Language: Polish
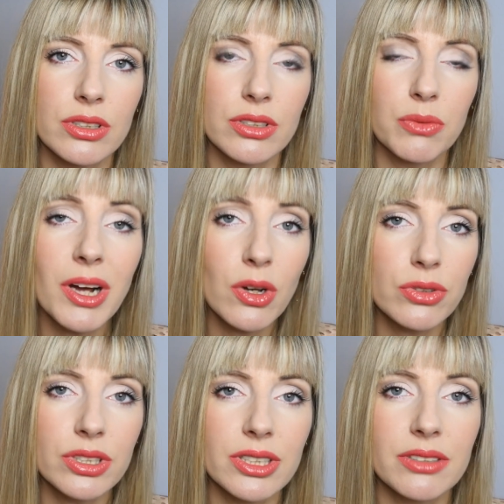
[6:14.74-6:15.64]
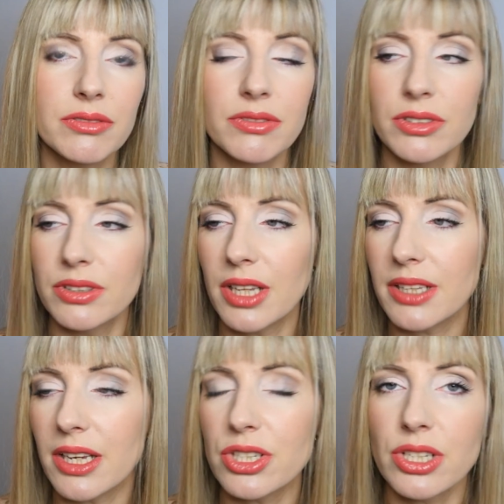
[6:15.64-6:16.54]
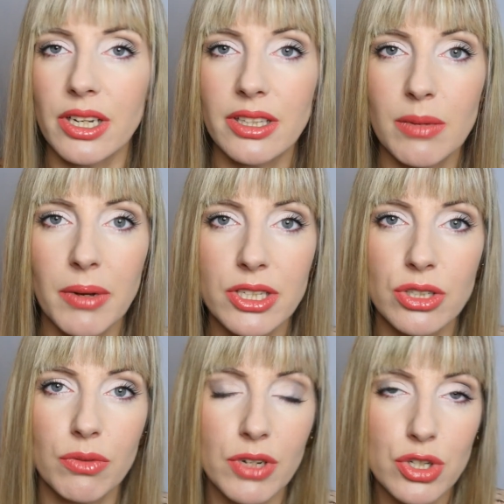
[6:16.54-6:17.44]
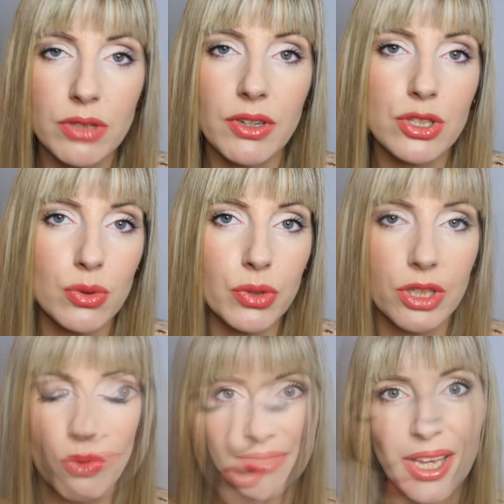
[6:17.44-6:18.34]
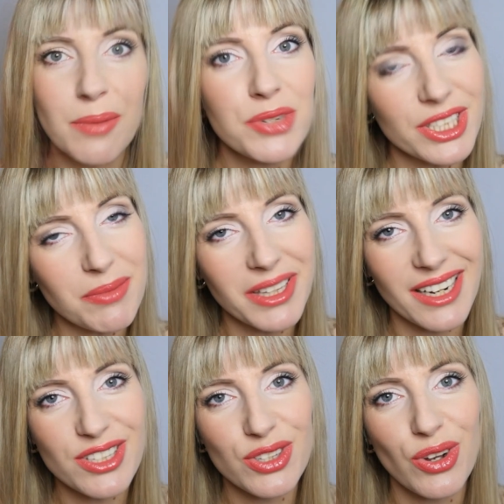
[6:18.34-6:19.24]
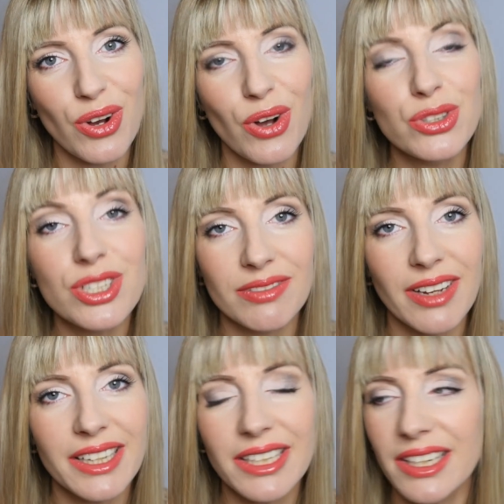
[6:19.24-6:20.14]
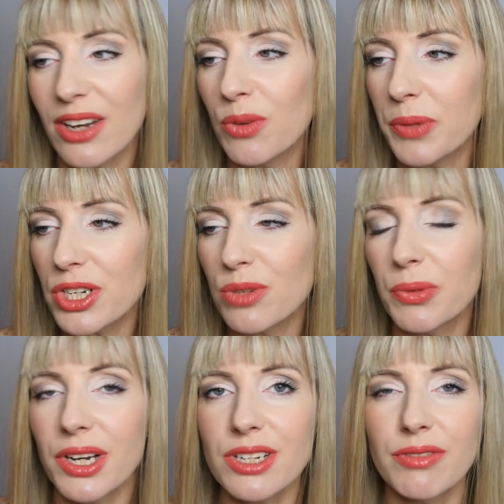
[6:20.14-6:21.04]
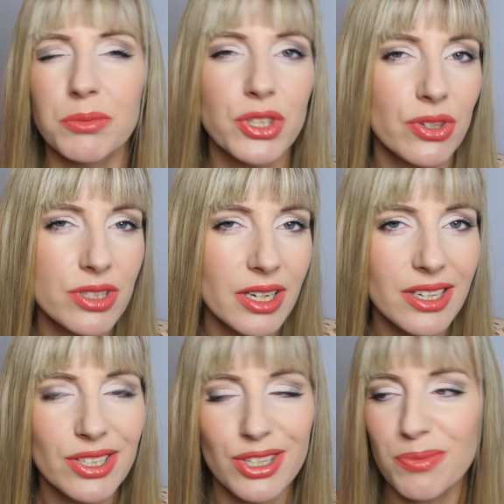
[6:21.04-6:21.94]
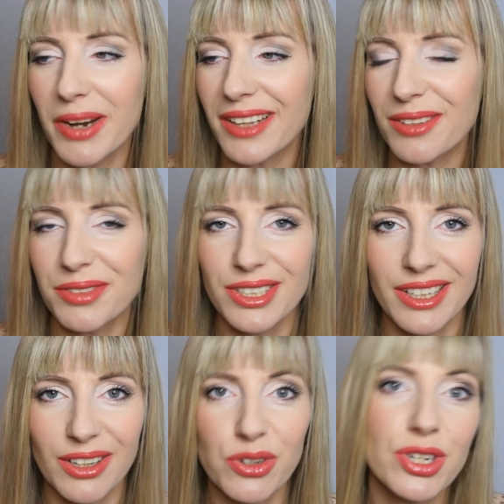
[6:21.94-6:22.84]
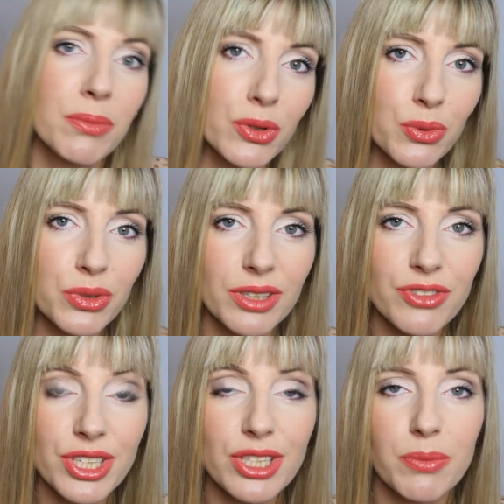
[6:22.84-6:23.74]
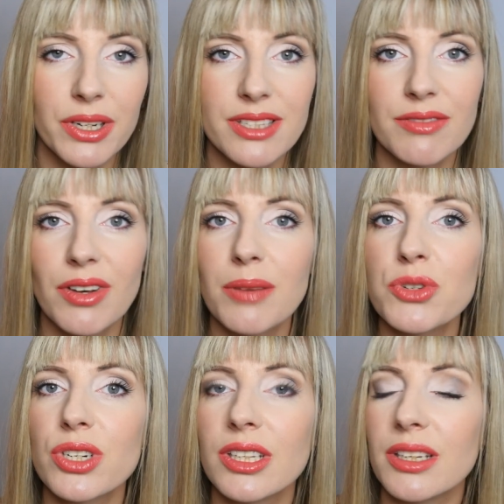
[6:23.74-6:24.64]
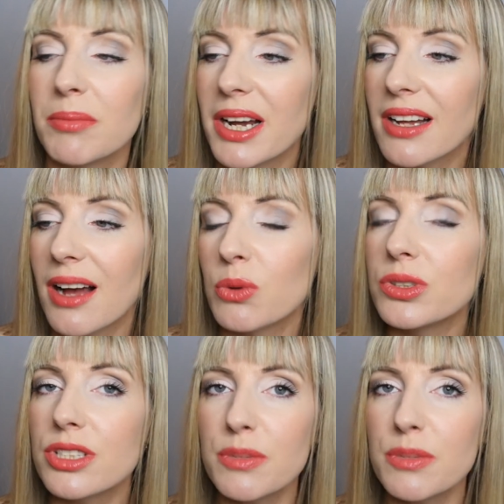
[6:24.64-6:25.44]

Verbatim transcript: yy, łagodny, yy, nadaje się jak najbardziej do wrażliwej skóry głowy. Przejdziemy teraz do odżywek i jaką pierwszą pokażę Wam siostrę, czy też brata właśnie tego szamponu, który wcześniej pokazywałam, czyli czyli marka Wooden